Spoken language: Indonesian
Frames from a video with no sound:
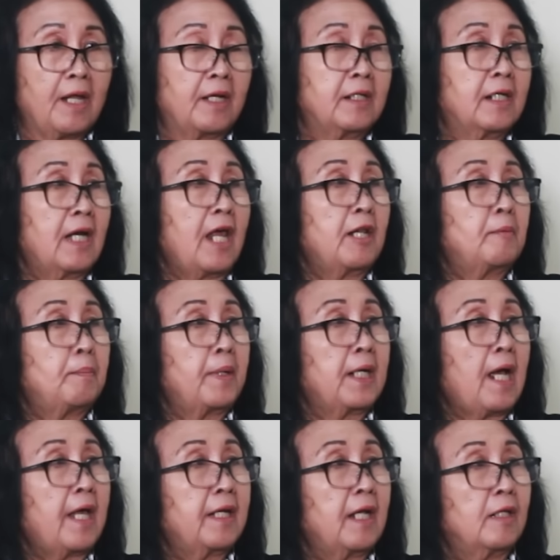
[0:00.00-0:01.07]
dari gelar
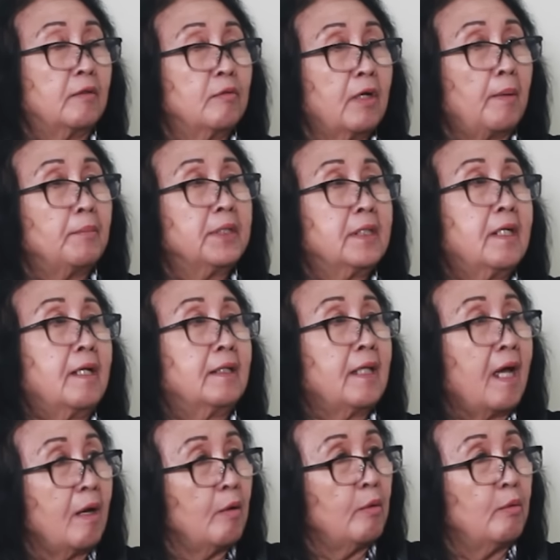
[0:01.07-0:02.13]
perkara itu kami tidak
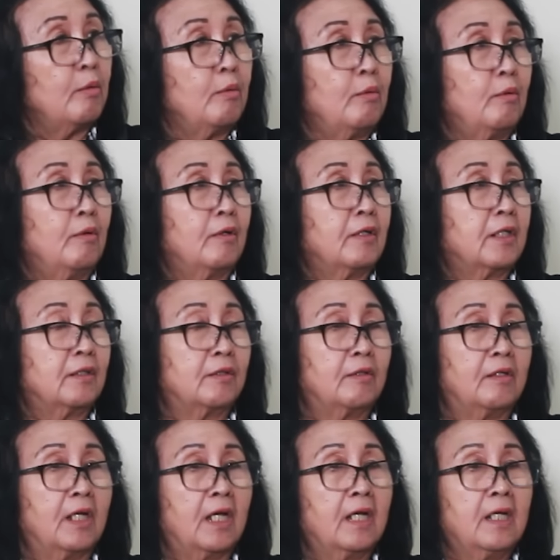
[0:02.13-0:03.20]
tahu hmm.
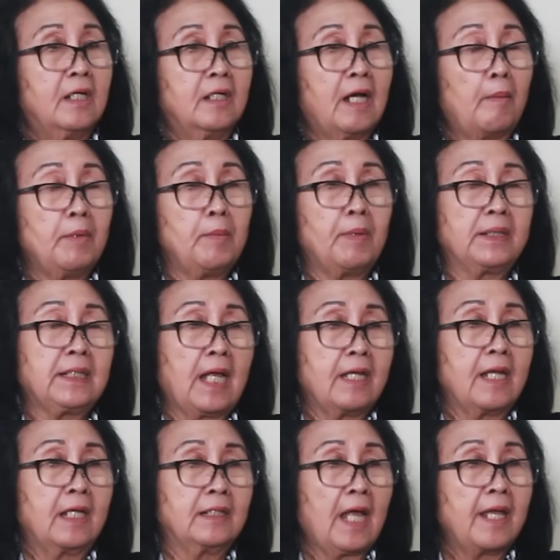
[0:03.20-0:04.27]
gitulah. Kami
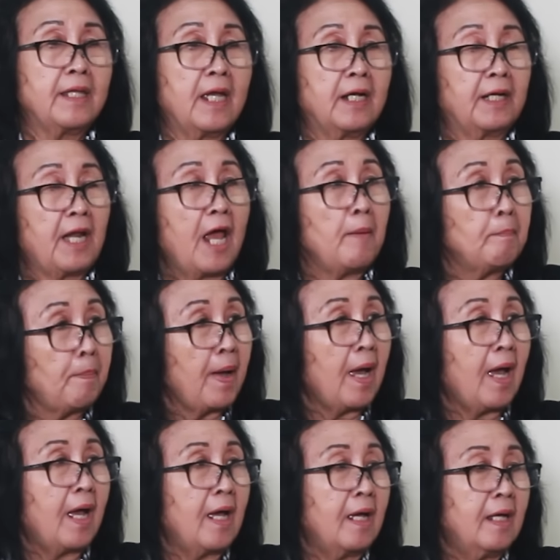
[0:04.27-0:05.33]
bertanya-tanya kenapa
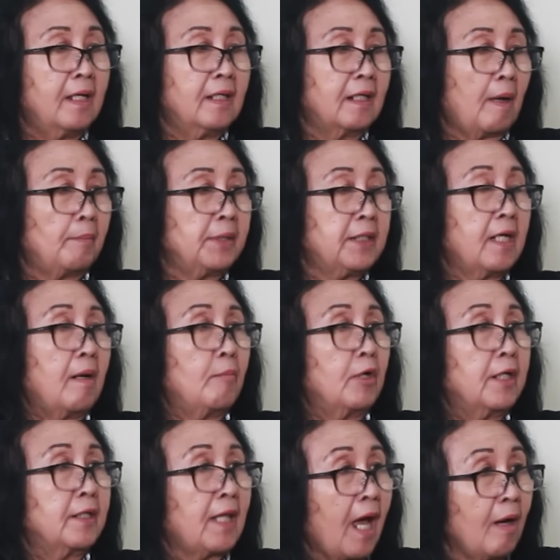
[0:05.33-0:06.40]
kami tidak
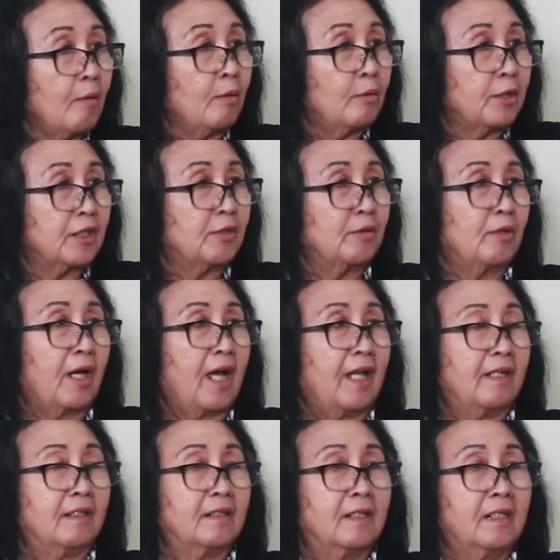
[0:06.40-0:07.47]
boleh tahu gitu
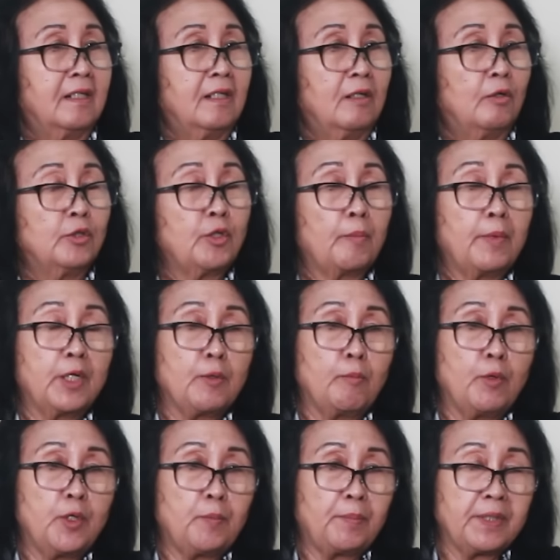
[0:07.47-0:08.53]
kan. Untuk iya.
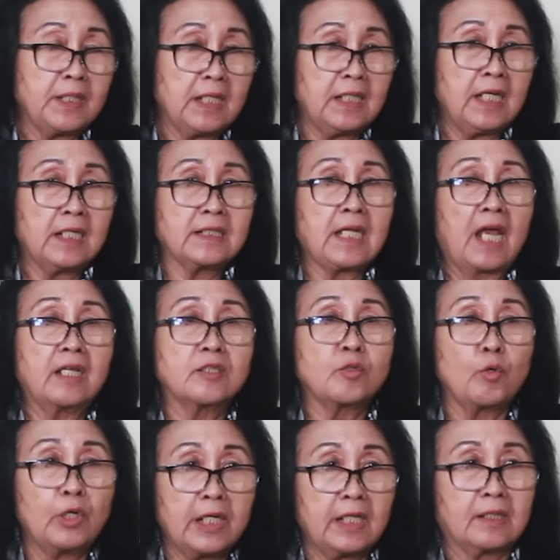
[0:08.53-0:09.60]
menemui penyidik sangat
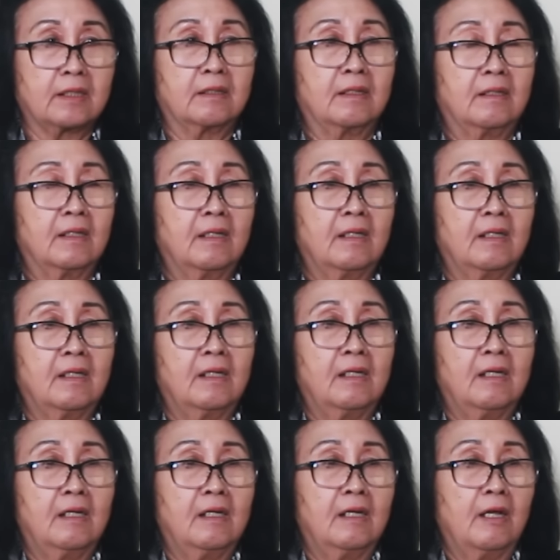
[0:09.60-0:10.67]
sulit
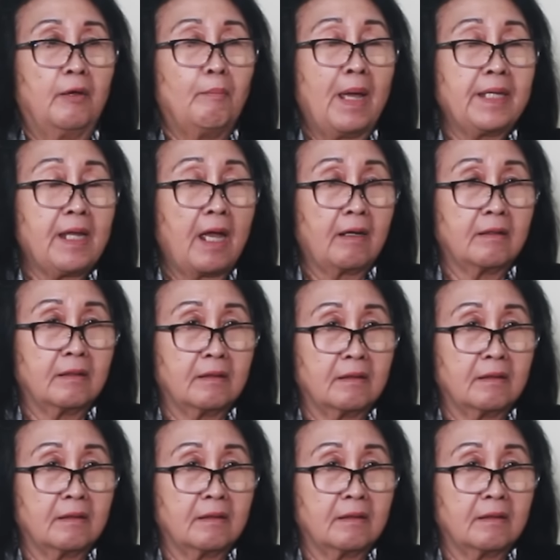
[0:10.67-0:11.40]
banyak